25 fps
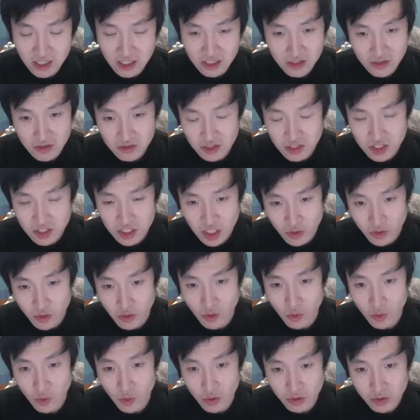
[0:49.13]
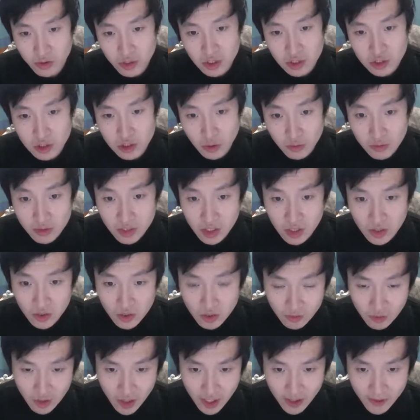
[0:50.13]
就是社会活动的总体，对
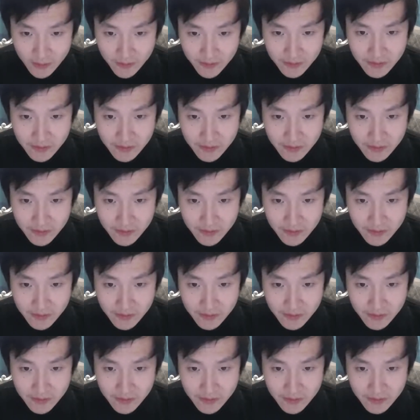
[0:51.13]
不对？